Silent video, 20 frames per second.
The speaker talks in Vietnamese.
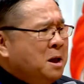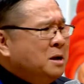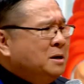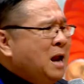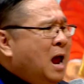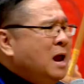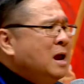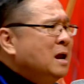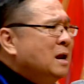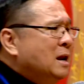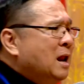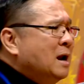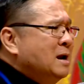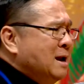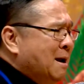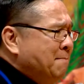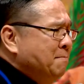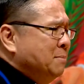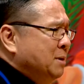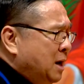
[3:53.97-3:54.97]
Đây là
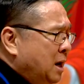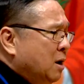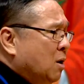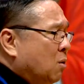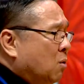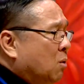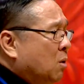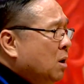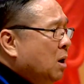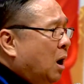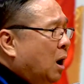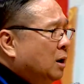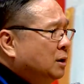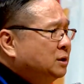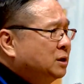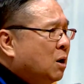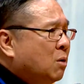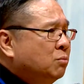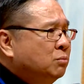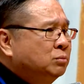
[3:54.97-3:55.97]
năm điều ở
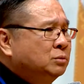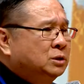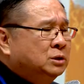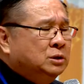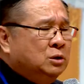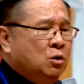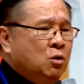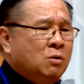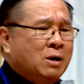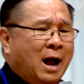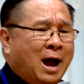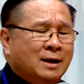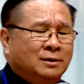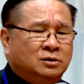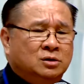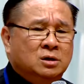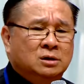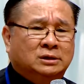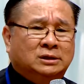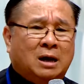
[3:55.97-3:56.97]
trong Luca
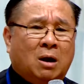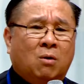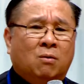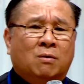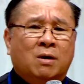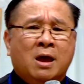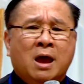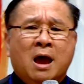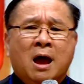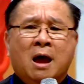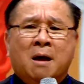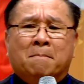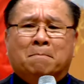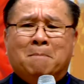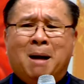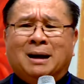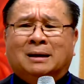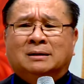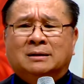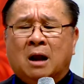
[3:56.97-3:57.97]
chương sáu,
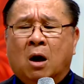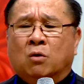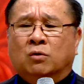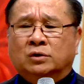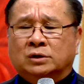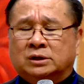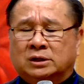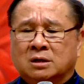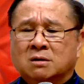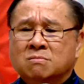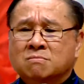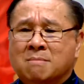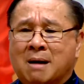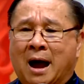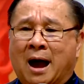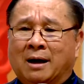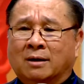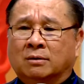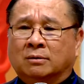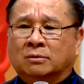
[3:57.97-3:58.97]
bắt đầu sứ
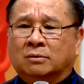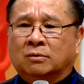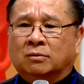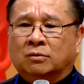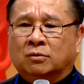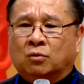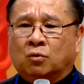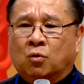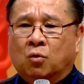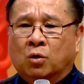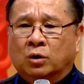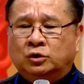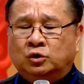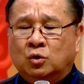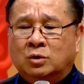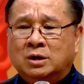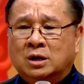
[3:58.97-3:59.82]
mạng của Chúa